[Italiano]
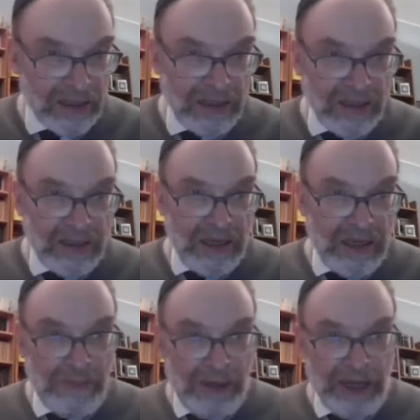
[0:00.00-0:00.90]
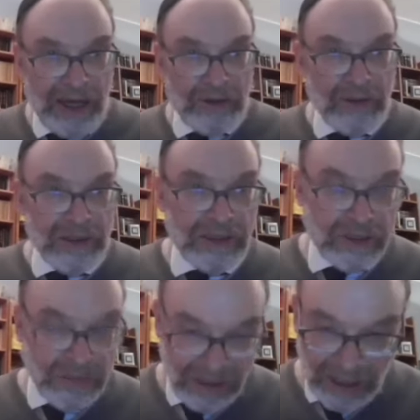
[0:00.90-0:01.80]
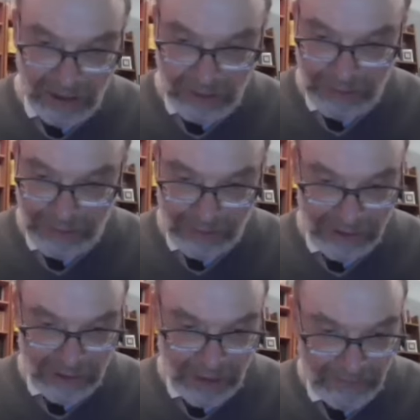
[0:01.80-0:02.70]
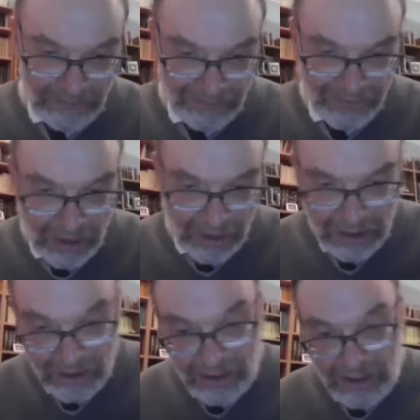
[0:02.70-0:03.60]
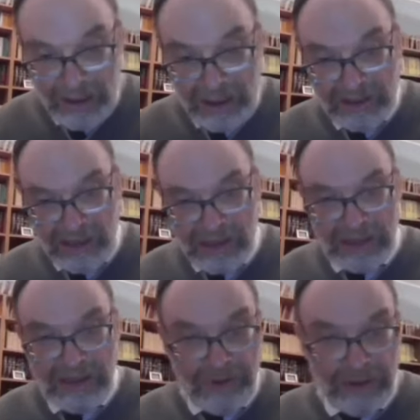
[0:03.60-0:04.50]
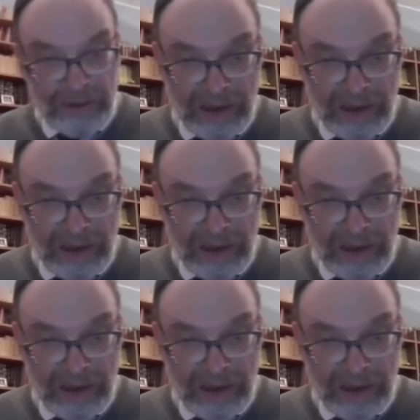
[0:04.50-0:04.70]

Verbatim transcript: implicando che nessun dialogo è possibile. La tesi di fondo di Rav